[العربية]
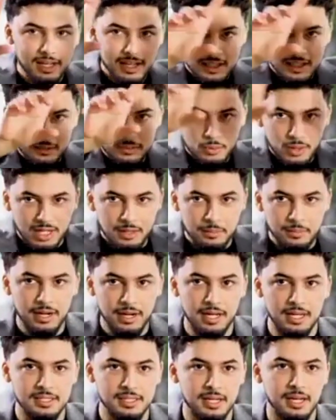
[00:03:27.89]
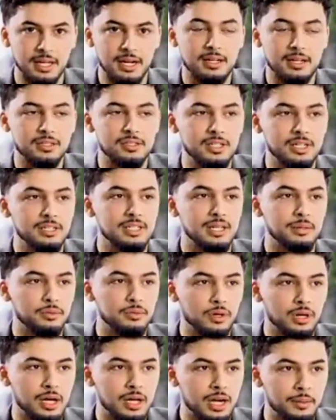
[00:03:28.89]
جبت واحد المرايه صغيره كنت شريتها من
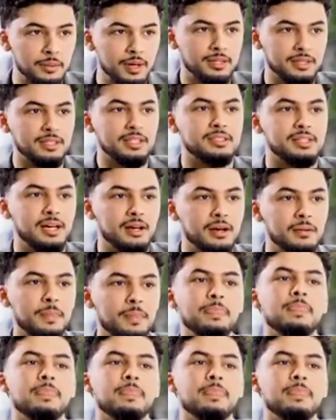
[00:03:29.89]
دولاراما حطيتها